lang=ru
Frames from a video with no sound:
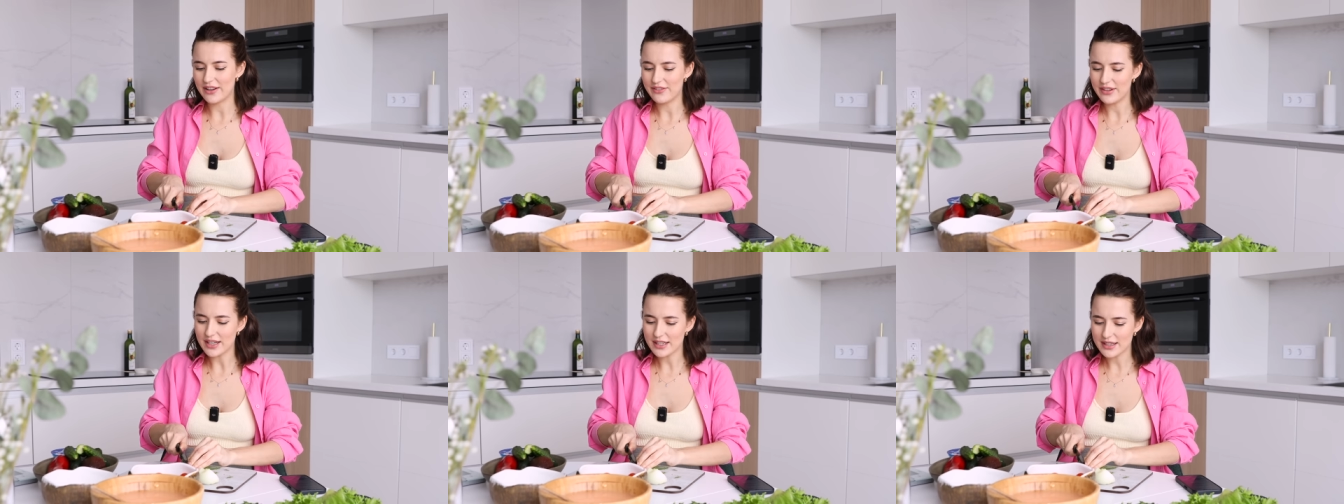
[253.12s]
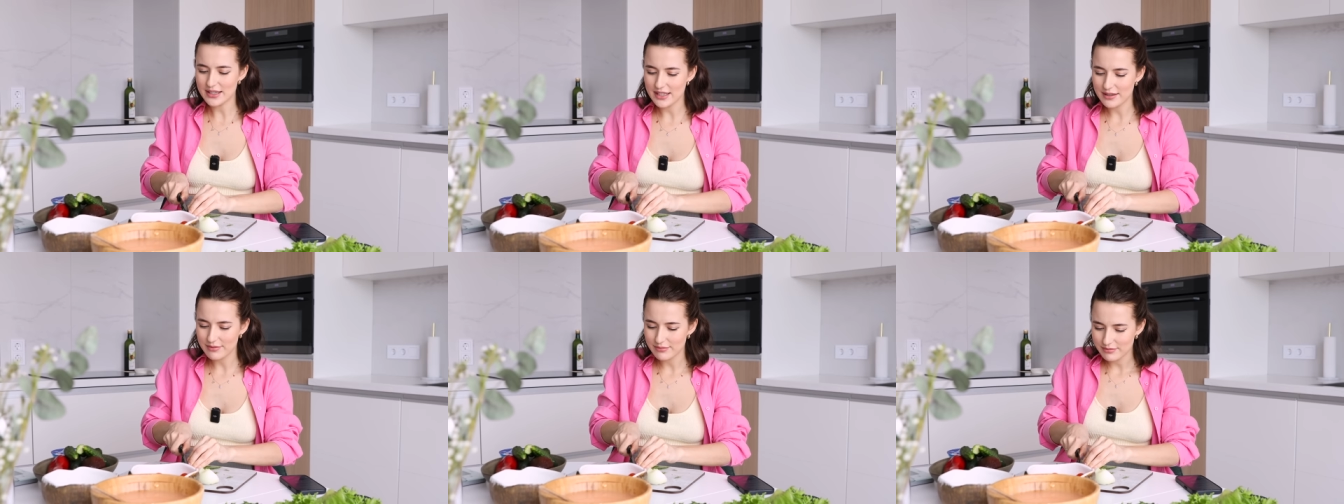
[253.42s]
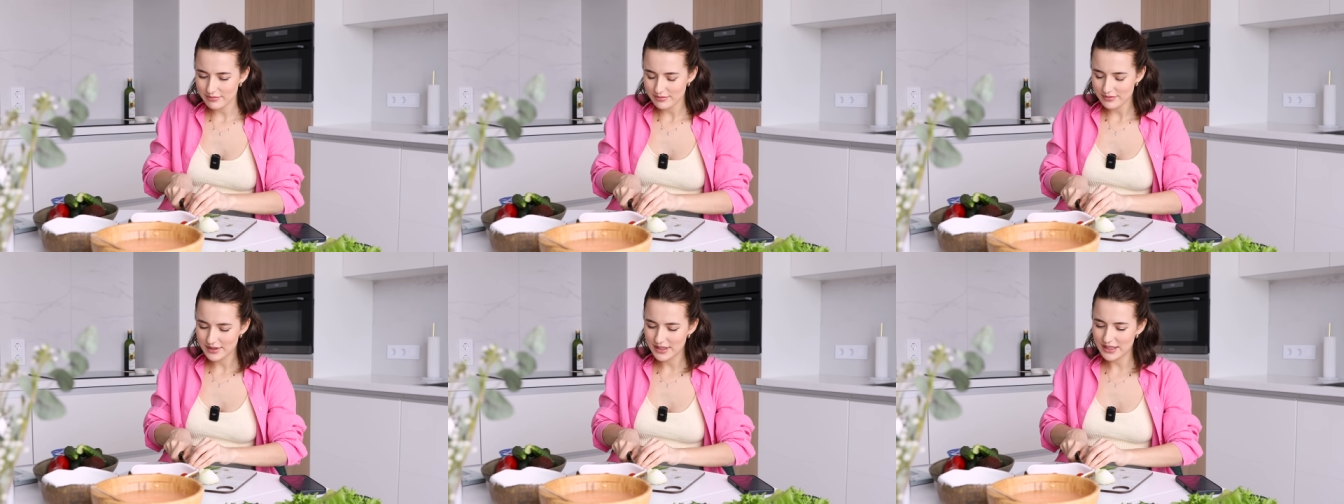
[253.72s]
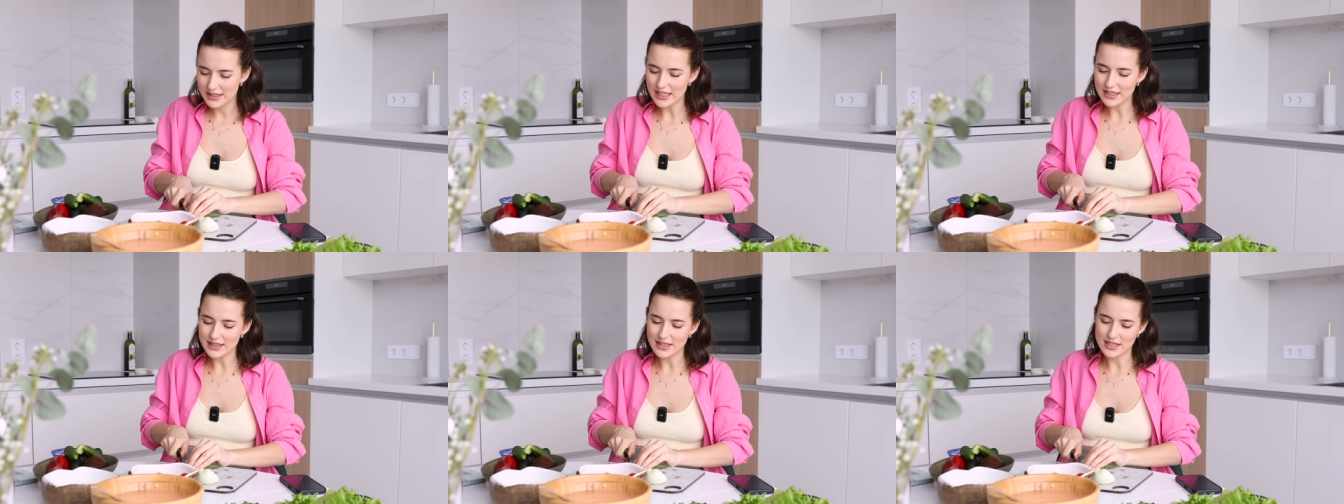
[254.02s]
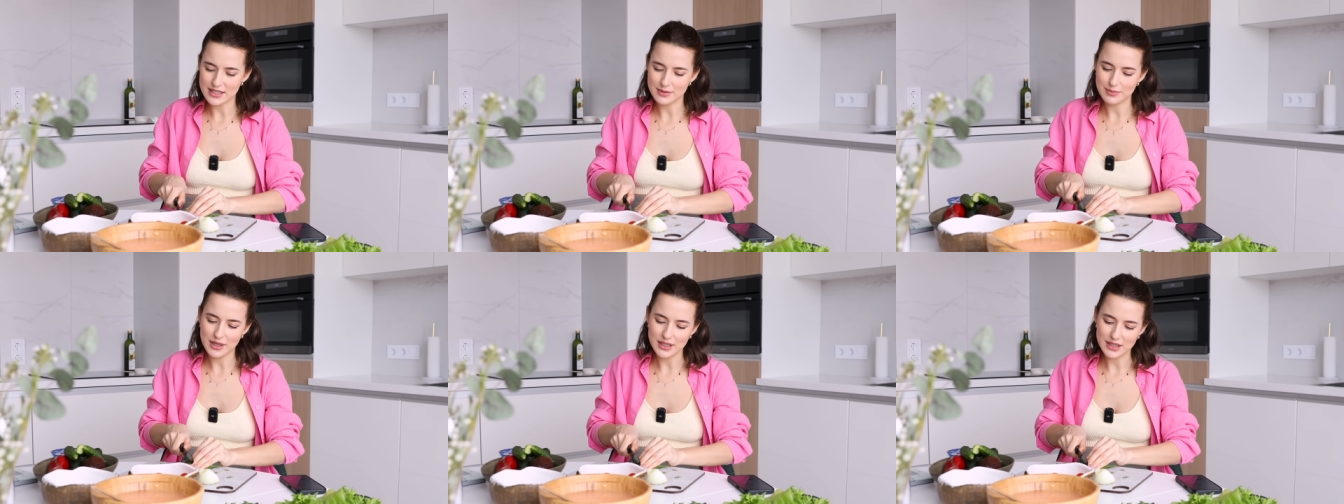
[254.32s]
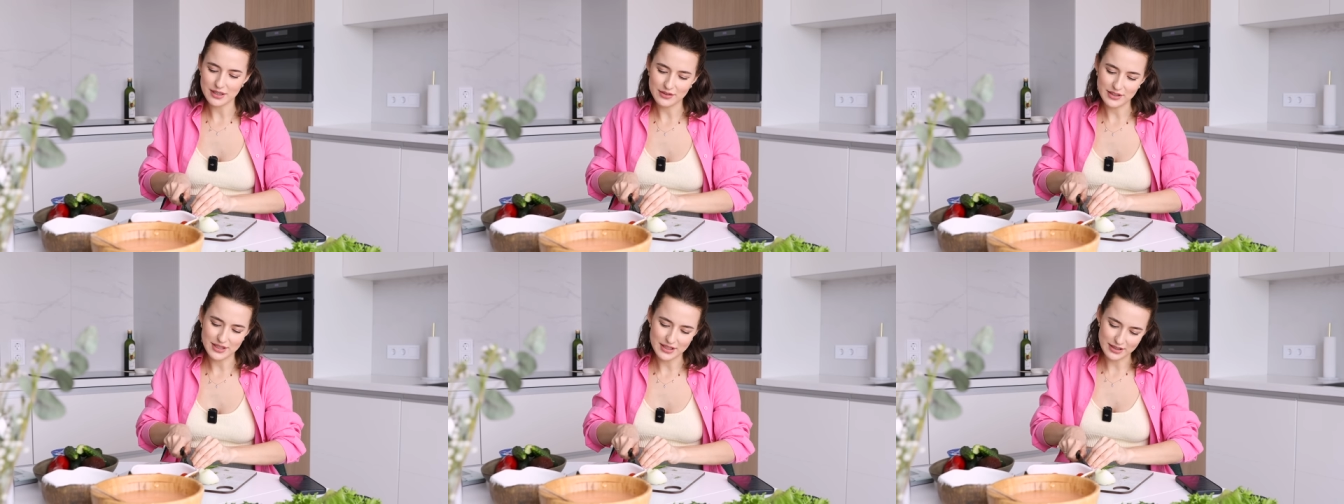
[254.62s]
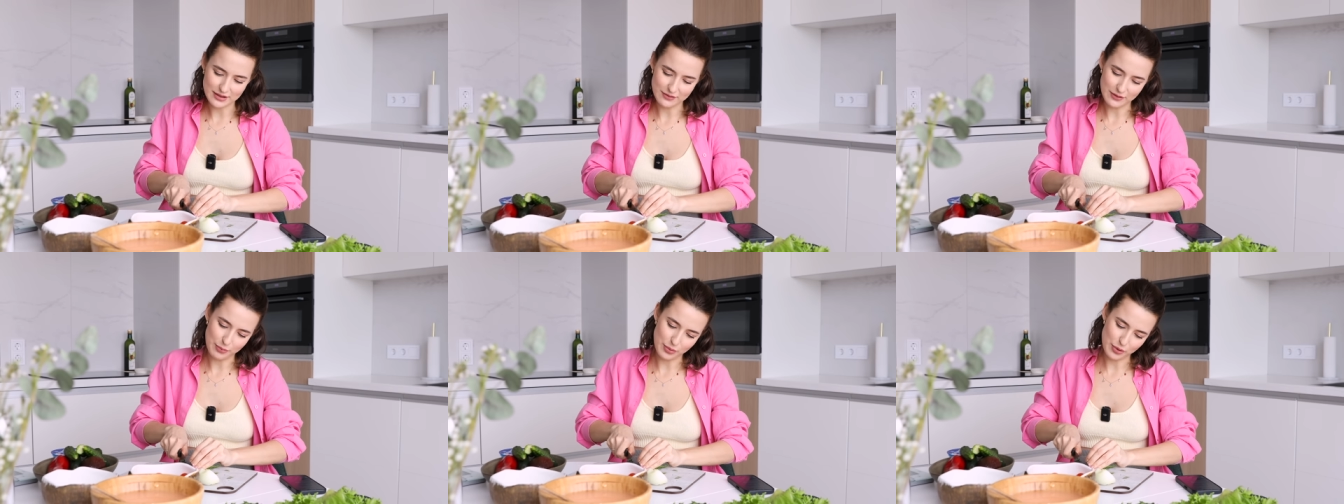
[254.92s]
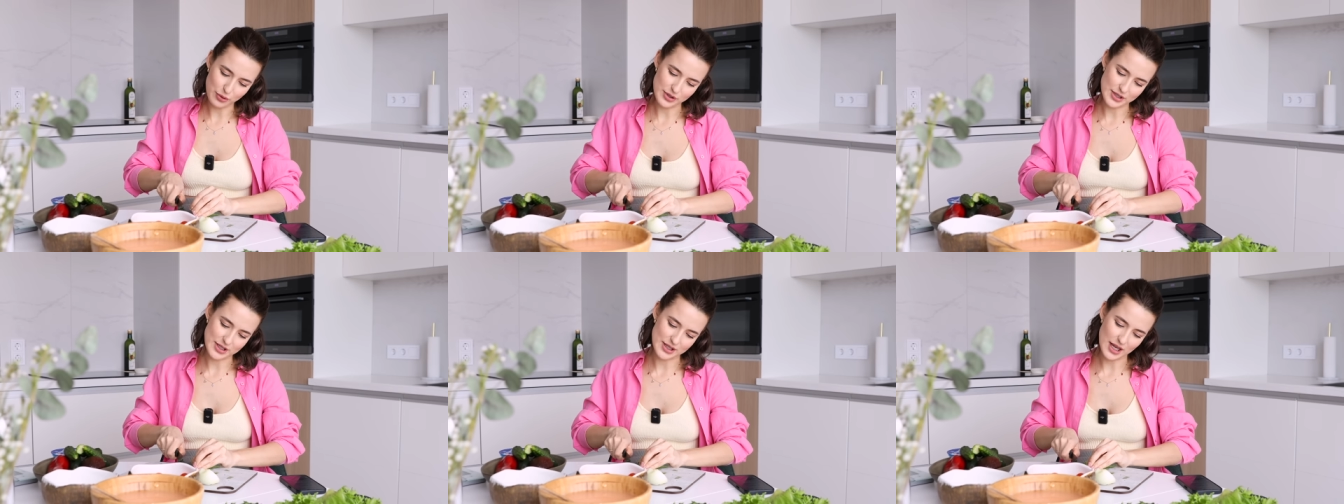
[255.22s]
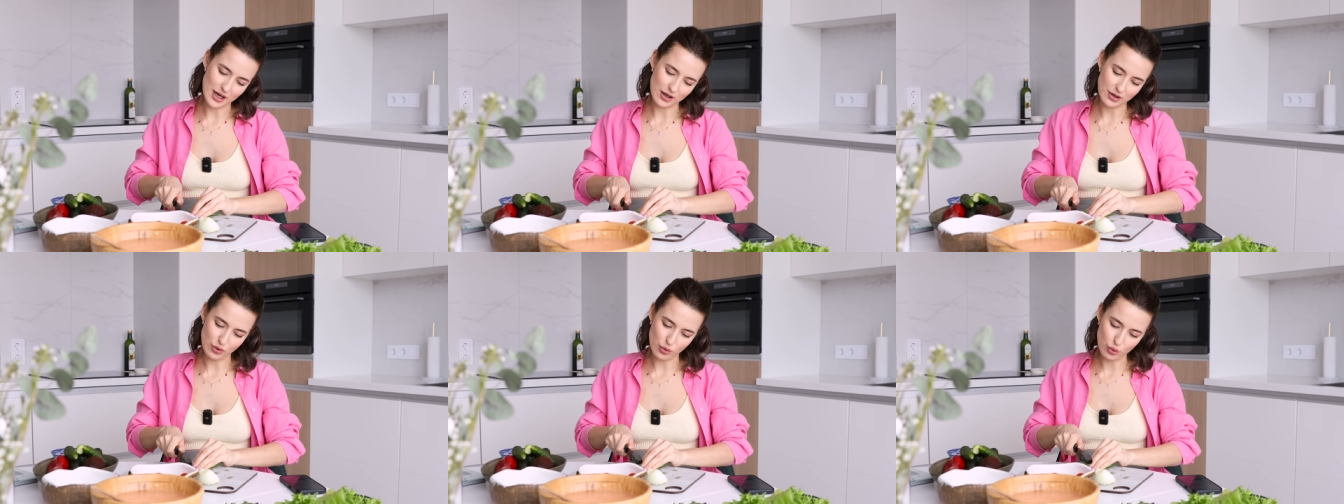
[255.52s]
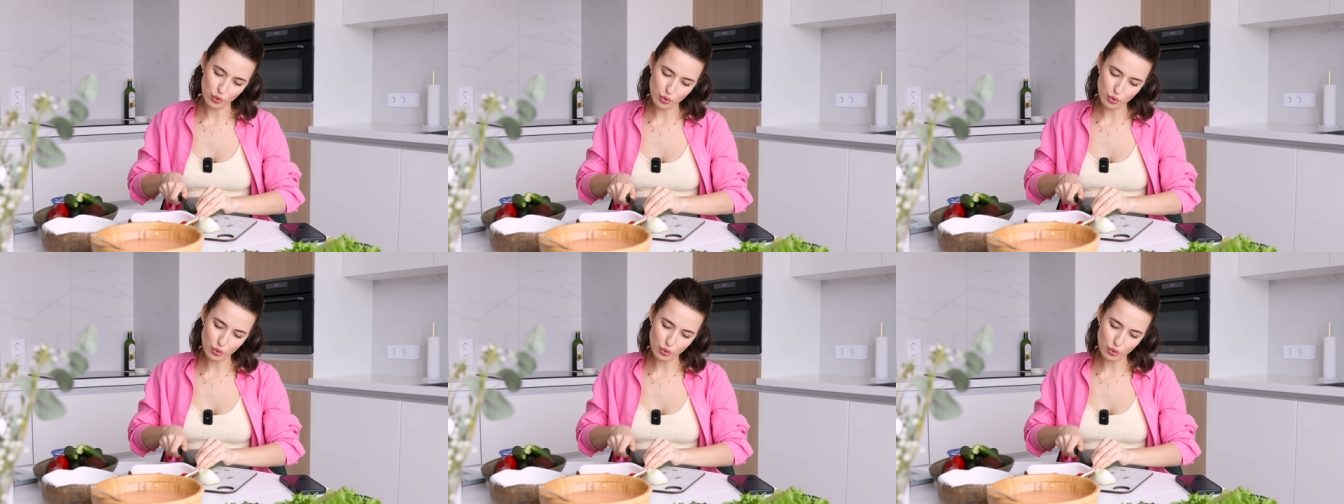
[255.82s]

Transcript: Наверное, не надо рассматривать этот вопрос так